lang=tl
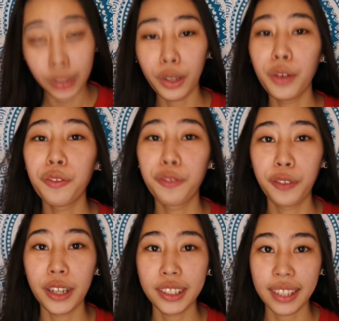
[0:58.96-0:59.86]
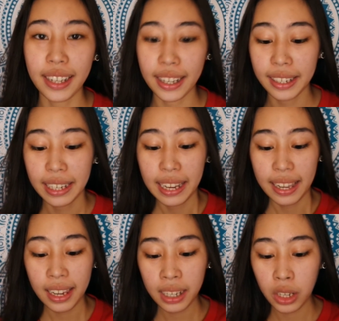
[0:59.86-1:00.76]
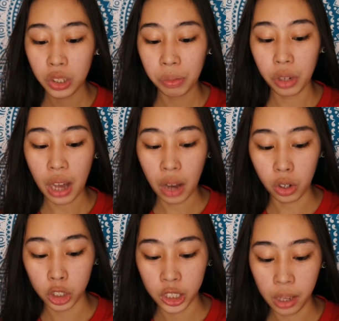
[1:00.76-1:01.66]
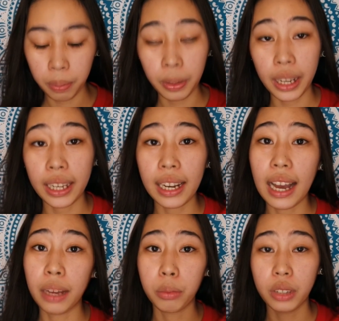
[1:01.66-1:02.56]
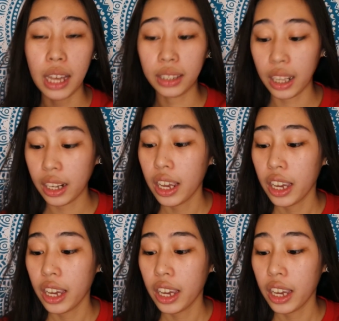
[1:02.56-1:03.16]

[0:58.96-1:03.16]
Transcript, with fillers: ito yung first na nalagay ko sa mukha ko. Siyempre, kailangan mo natin